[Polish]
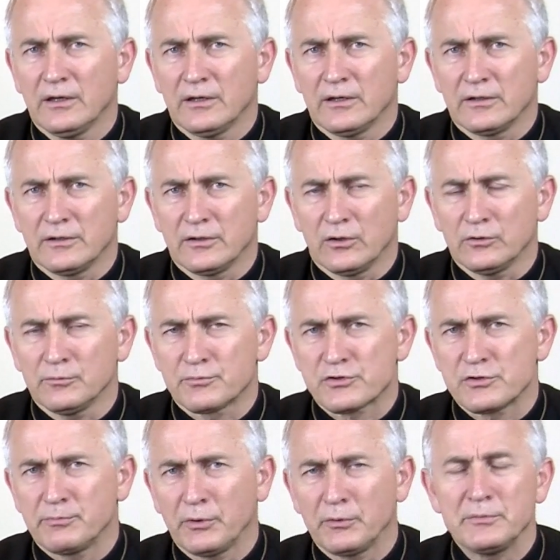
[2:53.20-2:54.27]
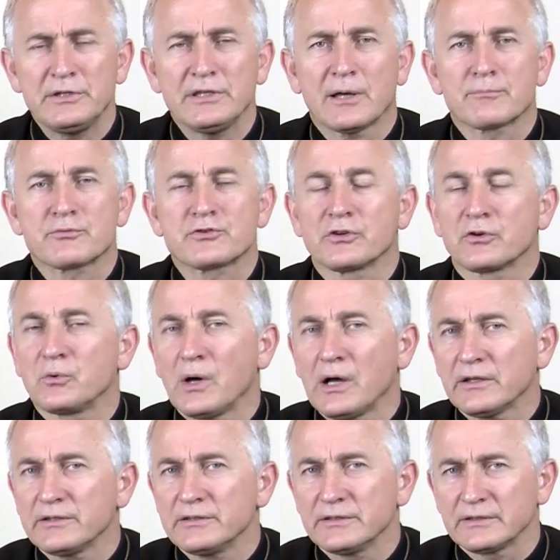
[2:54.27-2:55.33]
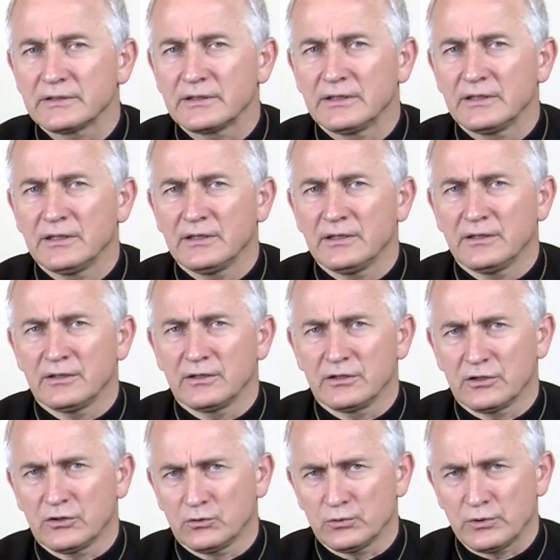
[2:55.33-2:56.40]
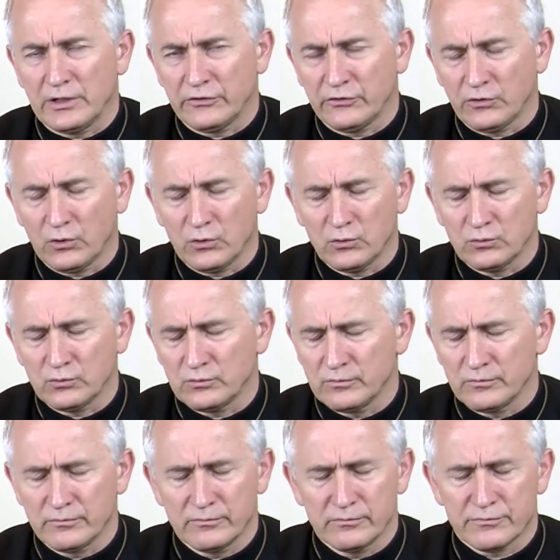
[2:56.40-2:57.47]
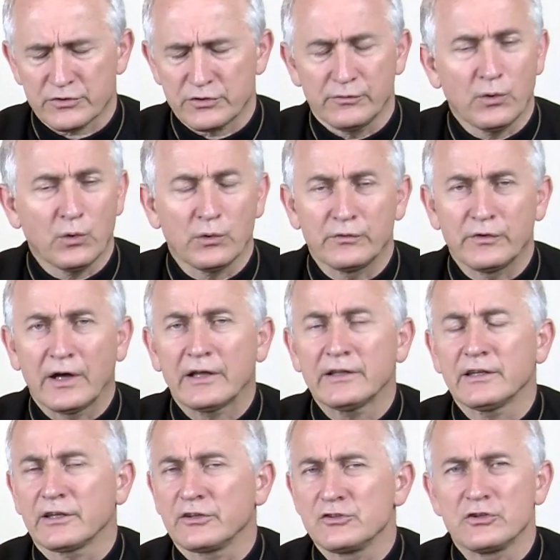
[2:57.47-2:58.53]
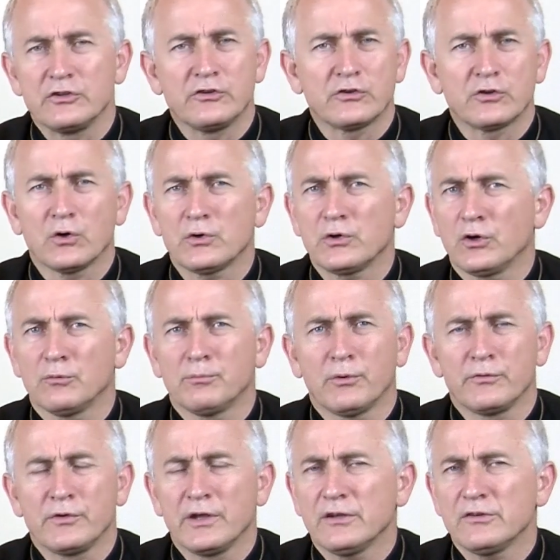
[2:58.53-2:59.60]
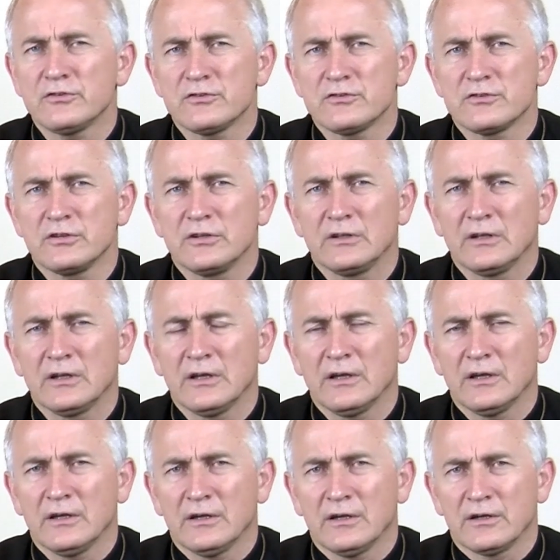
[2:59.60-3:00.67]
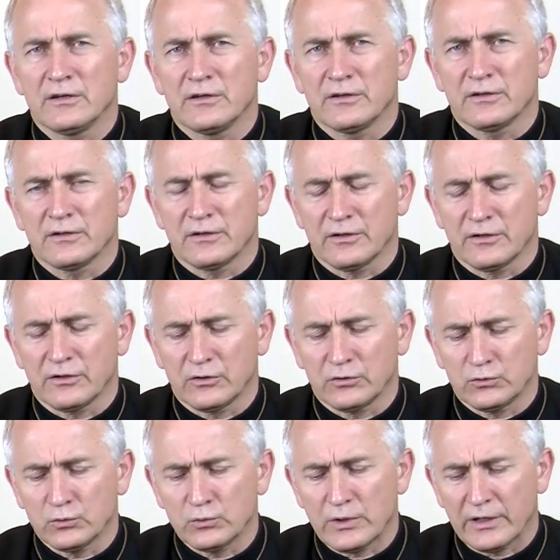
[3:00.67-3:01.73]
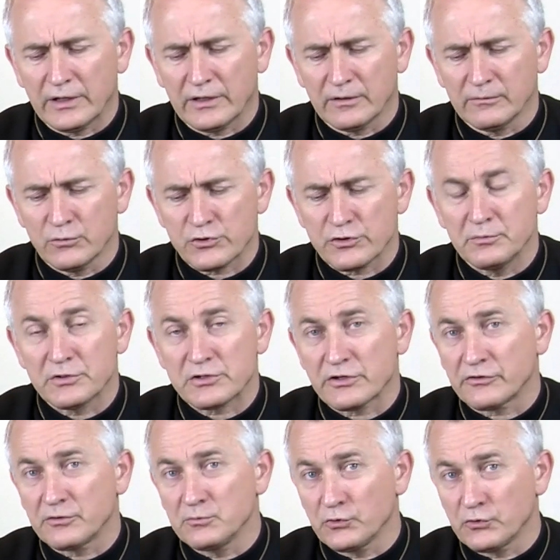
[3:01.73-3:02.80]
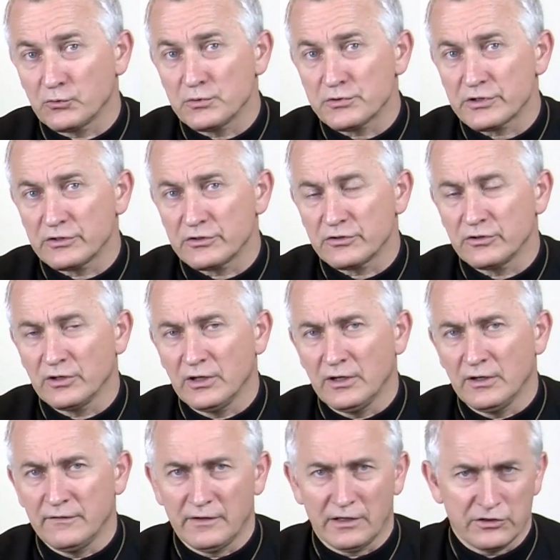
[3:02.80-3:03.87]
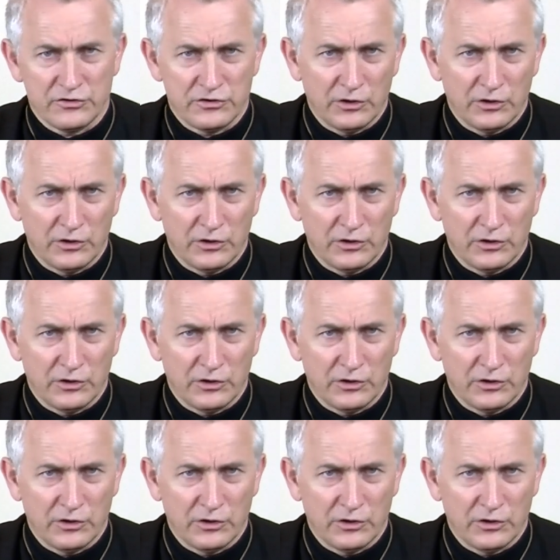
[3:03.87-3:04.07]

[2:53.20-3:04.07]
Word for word: E, on przypomina przykłady, e, które są przywoływane, jakieś historie, opowieści, e, które możemy czasem usłyszeć w jakichś